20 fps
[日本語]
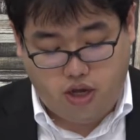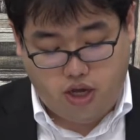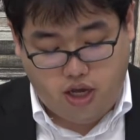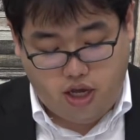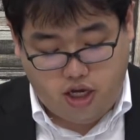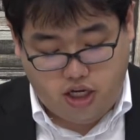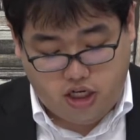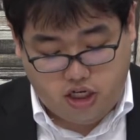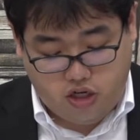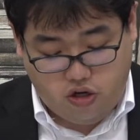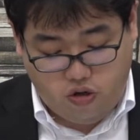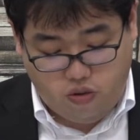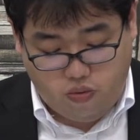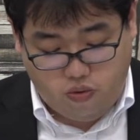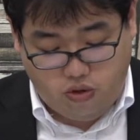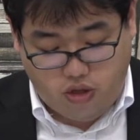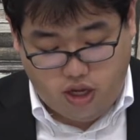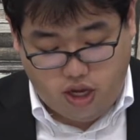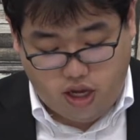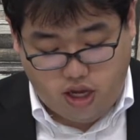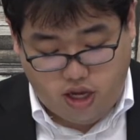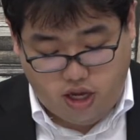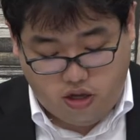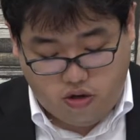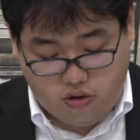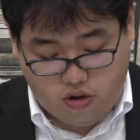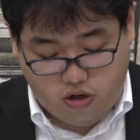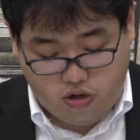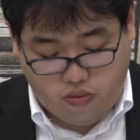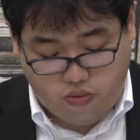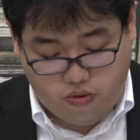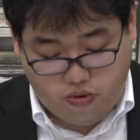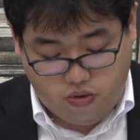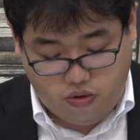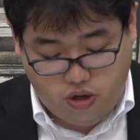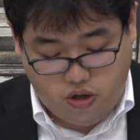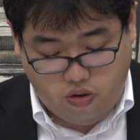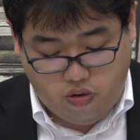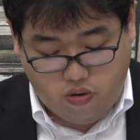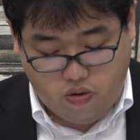え意識を持って取り組むよ
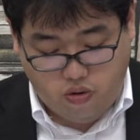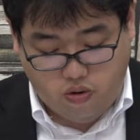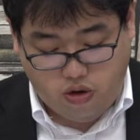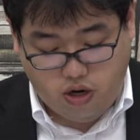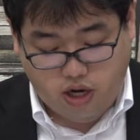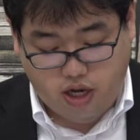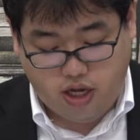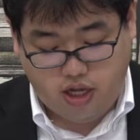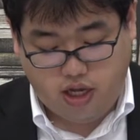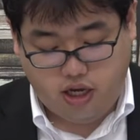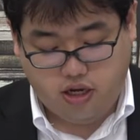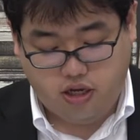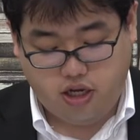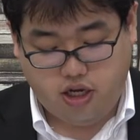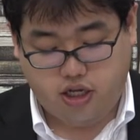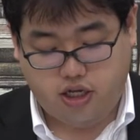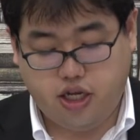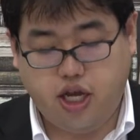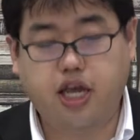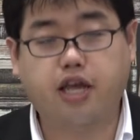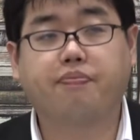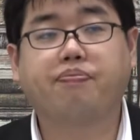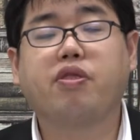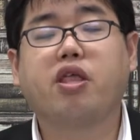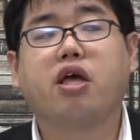うに心がけてください